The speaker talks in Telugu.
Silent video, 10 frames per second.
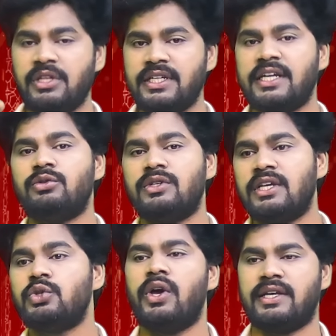ఎనిమిది టికెట్స్
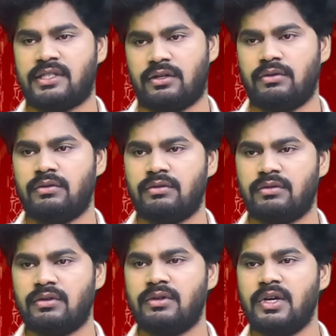వస్తే షో వేస్తారు
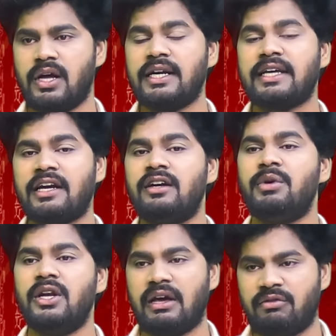అంటే కరెంట్
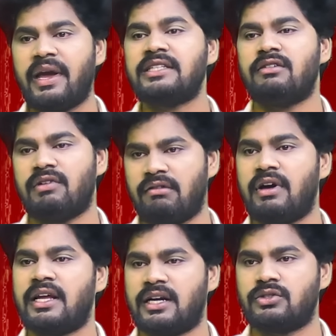బిల్లులు అవి మ్యాచ్ అవ్వాలి
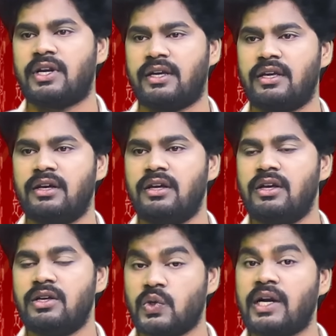వాళ్ళ ఖర్చులకి
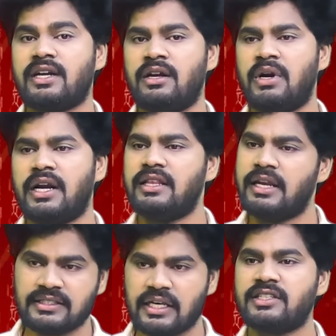సో అట్లా అనమాట
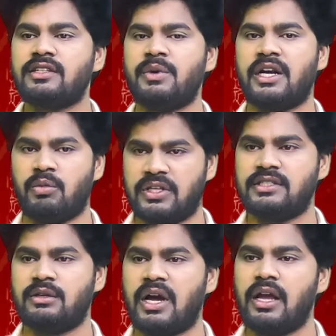అది నా సక్సెస్ మేడం
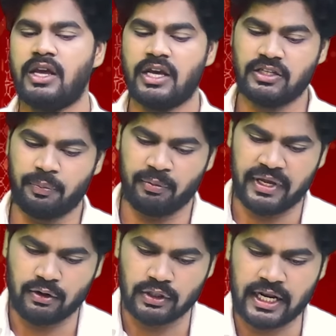మొదటి సినిమా చెప్పి
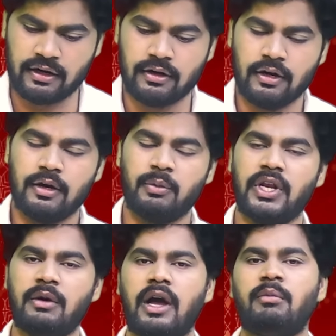మరీ కొట్టాను
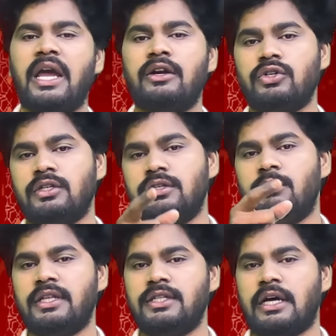మీరేమో అమ్మాయిల కోసం
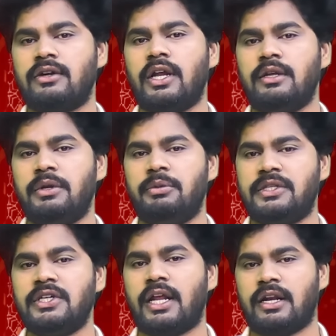సినిమా తీశారు అని
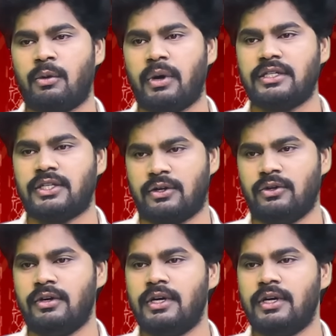పిలిపించి నన్ను అవమానించారు